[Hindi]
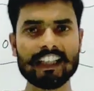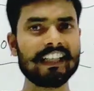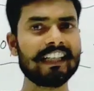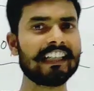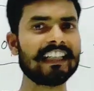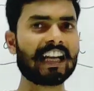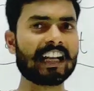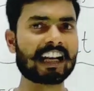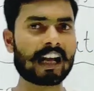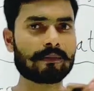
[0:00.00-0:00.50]

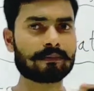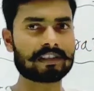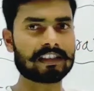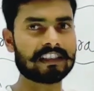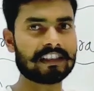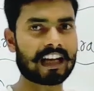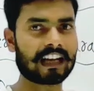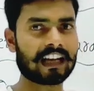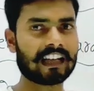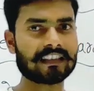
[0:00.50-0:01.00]
इंडिया नाम से
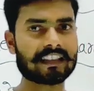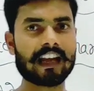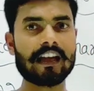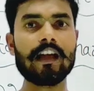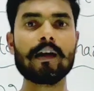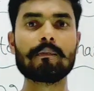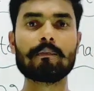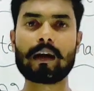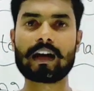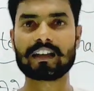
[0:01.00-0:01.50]
जाना
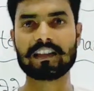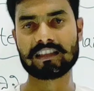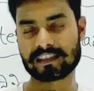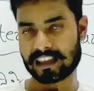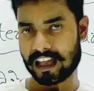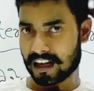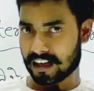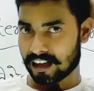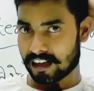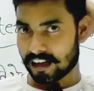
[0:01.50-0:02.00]
जाए
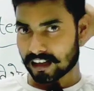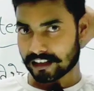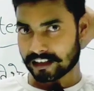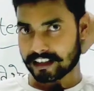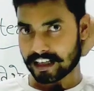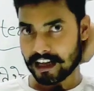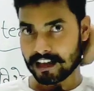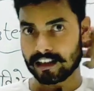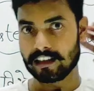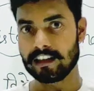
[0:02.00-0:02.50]
पाकिस्तान हट
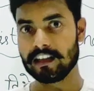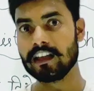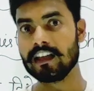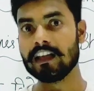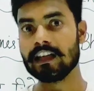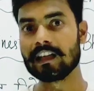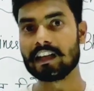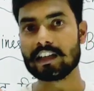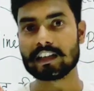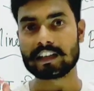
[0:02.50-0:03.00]
जाए
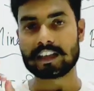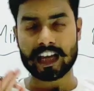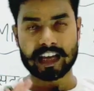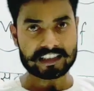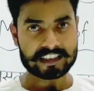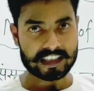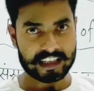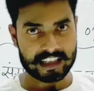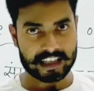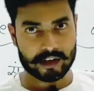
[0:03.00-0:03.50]

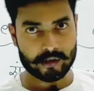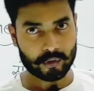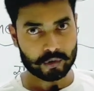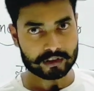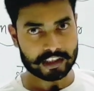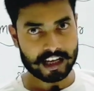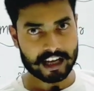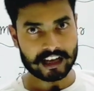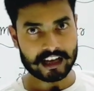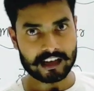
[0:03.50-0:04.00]
कैसे ये हो
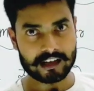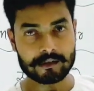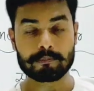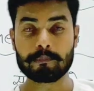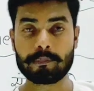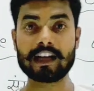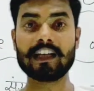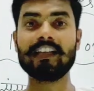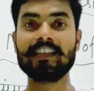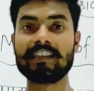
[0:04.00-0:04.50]
जाएगा
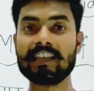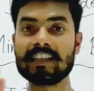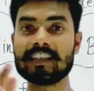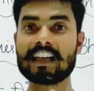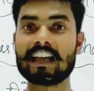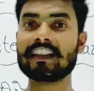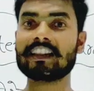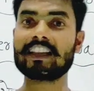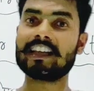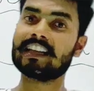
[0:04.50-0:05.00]
पहले ये
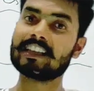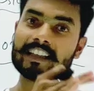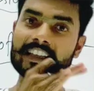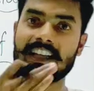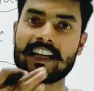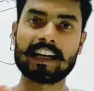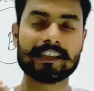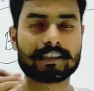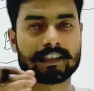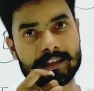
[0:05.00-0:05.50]
जानते हैं कि
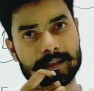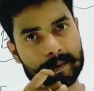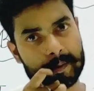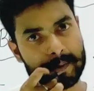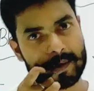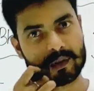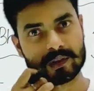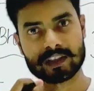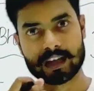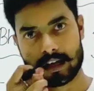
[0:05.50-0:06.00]
कैसे ये
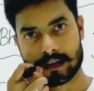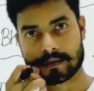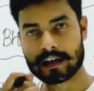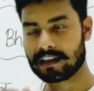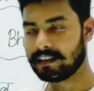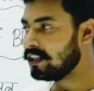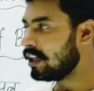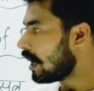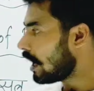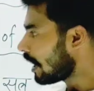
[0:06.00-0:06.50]
हो जाएगा
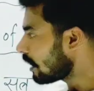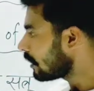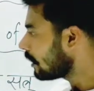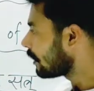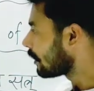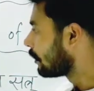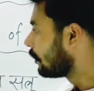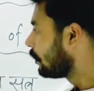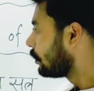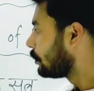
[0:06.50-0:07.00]

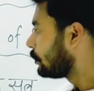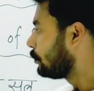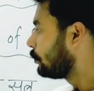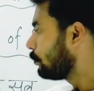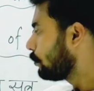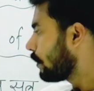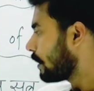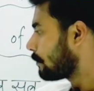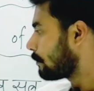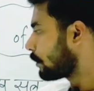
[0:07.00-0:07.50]
अगर
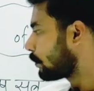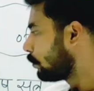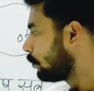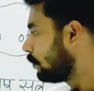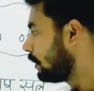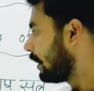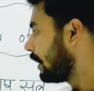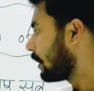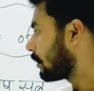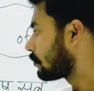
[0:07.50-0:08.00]
यूएन में
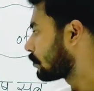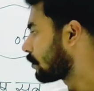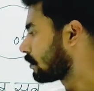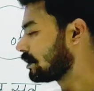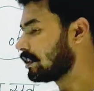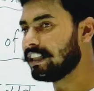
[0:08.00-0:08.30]
कुल एक